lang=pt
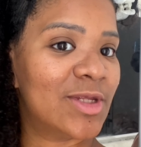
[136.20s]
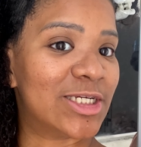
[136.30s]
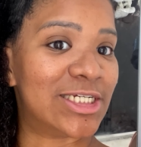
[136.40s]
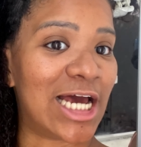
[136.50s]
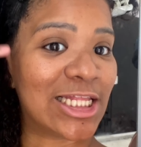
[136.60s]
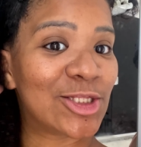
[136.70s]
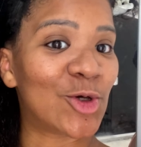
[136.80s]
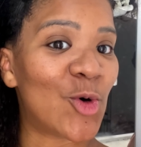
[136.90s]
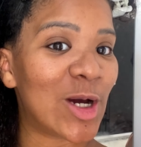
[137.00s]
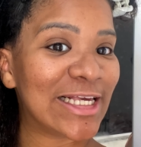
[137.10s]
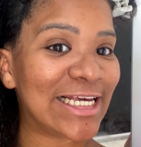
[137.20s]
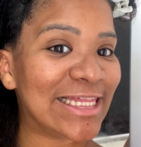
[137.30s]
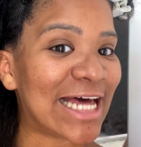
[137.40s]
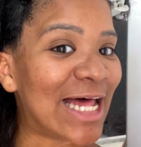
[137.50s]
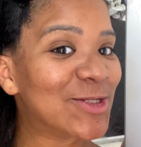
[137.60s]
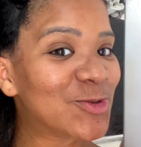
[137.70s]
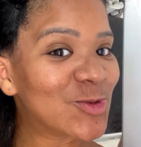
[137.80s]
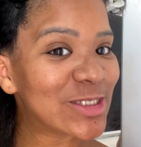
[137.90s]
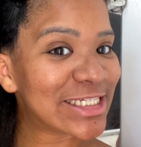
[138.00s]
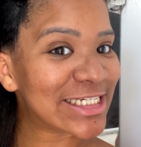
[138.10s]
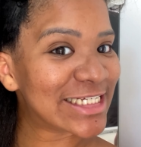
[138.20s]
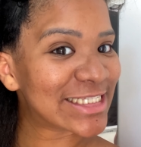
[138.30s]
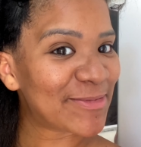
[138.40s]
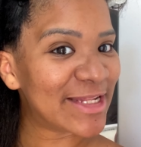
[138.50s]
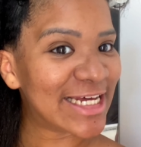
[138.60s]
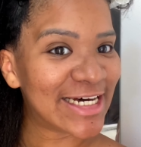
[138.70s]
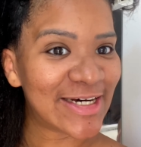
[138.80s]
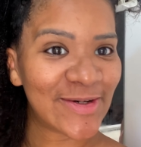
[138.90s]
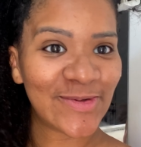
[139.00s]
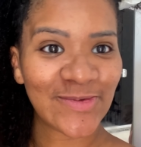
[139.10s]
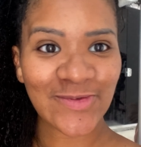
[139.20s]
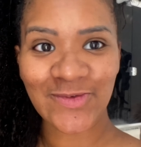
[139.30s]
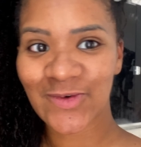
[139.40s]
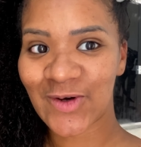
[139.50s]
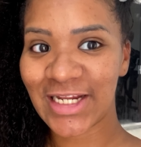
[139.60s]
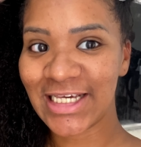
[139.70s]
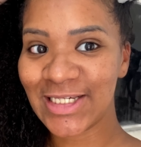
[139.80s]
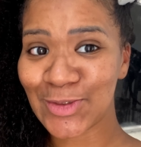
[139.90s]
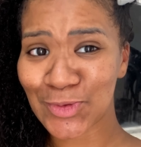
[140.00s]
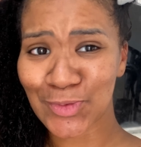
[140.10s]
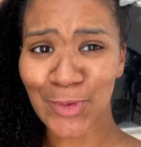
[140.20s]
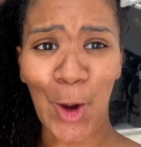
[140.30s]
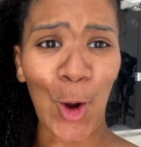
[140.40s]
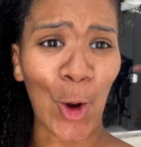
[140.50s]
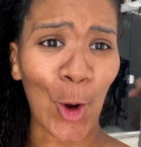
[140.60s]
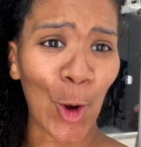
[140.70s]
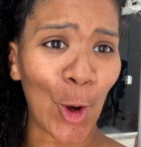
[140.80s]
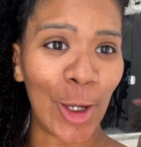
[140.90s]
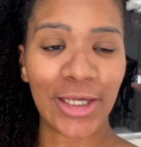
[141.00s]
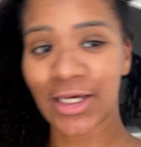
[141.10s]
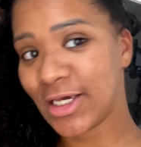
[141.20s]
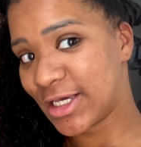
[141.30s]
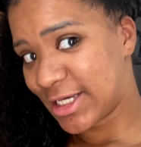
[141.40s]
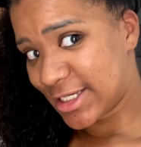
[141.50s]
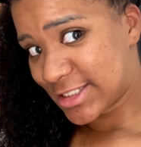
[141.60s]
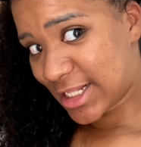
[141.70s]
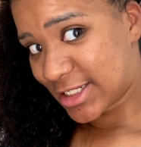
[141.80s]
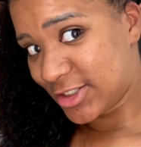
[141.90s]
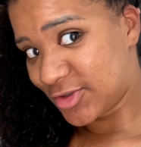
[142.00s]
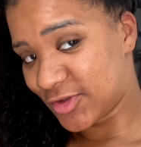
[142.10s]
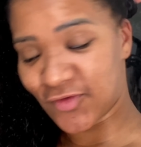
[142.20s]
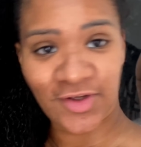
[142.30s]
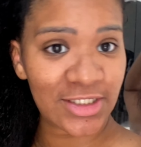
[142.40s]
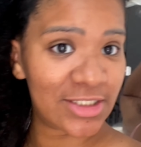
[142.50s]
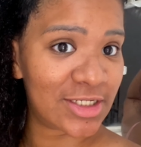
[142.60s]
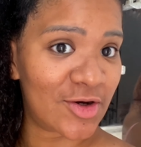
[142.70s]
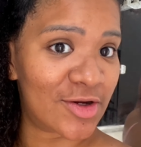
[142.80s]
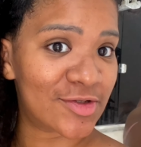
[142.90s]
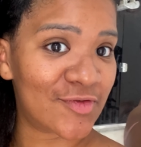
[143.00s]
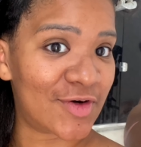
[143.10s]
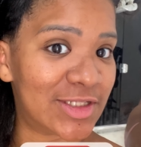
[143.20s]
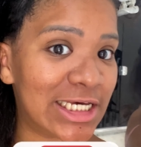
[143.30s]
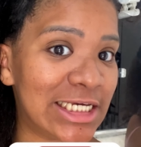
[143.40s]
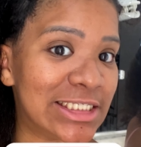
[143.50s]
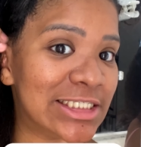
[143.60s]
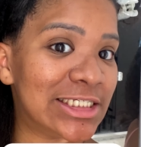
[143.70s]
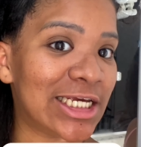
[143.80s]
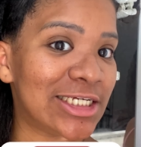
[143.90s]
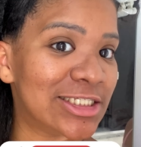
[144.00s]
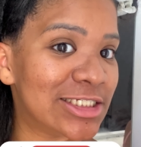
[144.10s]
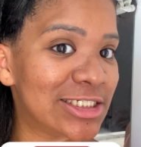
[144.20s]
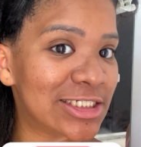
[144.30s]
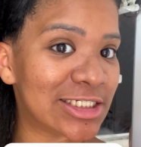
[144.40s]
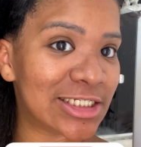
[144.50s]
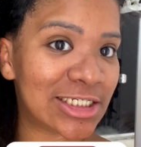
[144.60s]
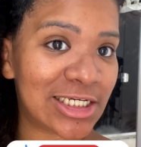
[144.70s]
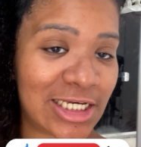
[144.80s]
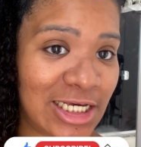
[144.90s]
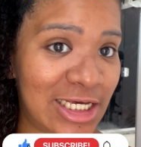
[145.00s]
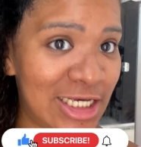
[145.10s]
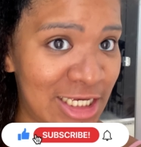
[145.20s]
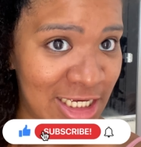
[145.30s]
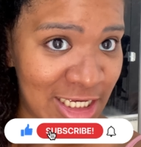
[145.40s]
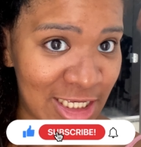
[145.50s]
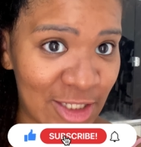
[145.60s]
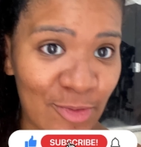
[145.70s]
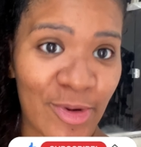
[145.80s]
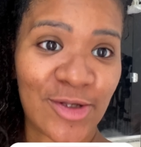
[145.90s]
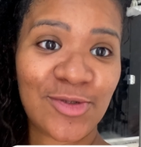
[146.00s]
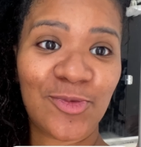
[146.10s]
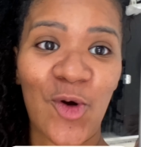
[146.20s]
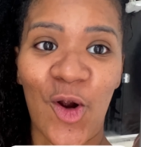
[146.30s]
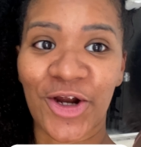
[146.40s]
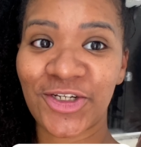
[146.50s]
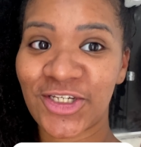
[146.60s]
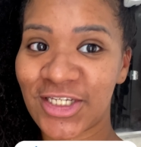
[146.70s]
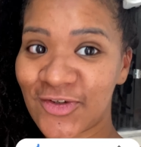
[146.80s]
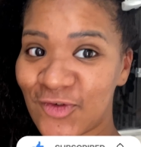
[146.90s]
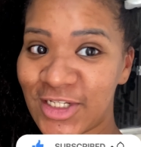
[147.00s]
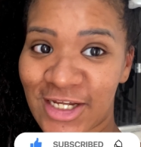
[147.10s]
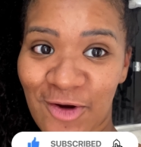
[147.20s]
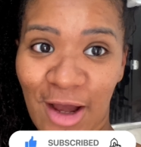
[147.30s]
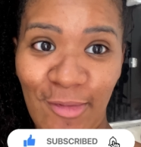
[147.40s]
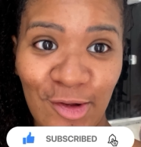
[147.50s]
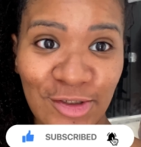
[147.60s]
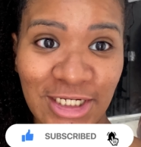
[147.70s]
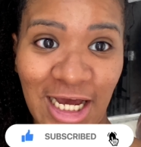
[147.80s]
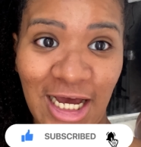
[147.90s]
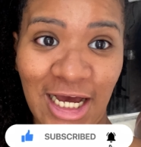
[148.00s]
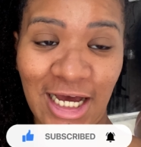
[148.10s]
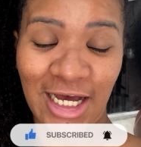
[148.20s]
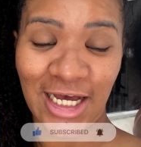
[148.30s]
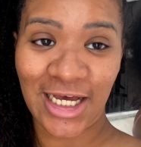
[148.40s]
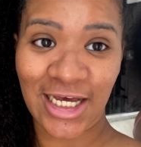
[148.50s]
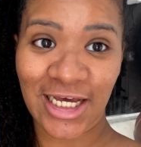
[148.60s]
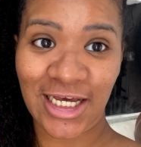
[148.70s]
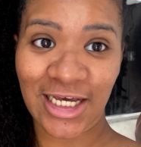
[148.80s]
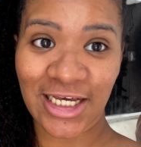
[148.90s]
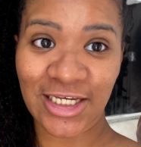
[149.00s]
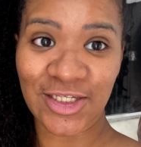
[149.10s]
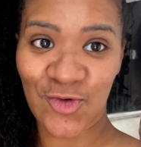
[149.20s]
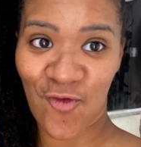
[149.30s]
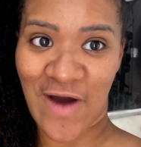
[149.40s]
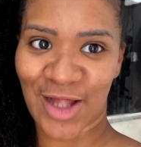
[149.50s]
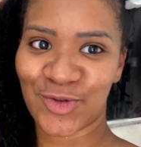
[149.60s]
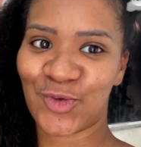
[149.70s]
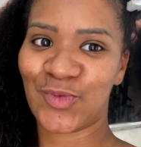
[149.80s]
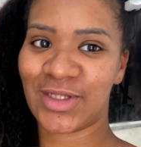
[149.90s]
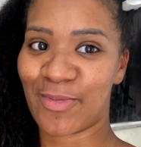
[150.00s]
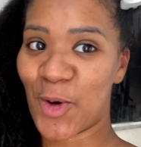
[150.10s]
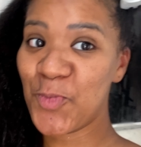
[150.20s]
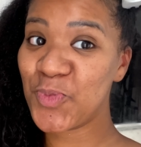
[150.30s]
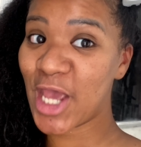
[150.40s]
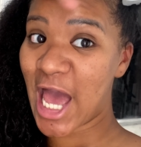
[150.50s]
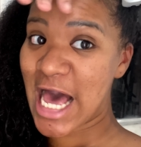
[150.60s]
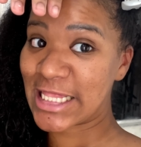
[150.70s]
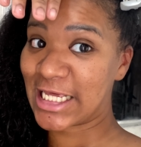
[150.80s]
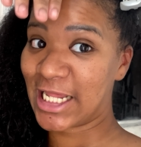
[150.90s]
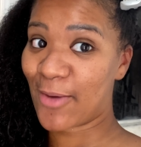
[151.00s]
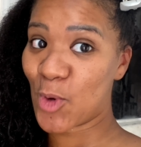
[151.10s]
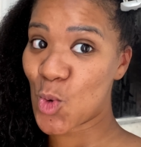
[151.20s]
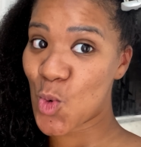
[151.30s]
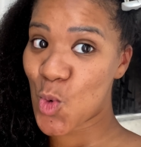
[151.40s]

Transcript: Já tô aqui na luta desse cabelão. Olha isso. Oh! Esse lado aqui eu já fiz, agora só falta esse, gente. No próximo corte eu vou ter com o cabelo já escovado, tá bom? Até daqui a pouco.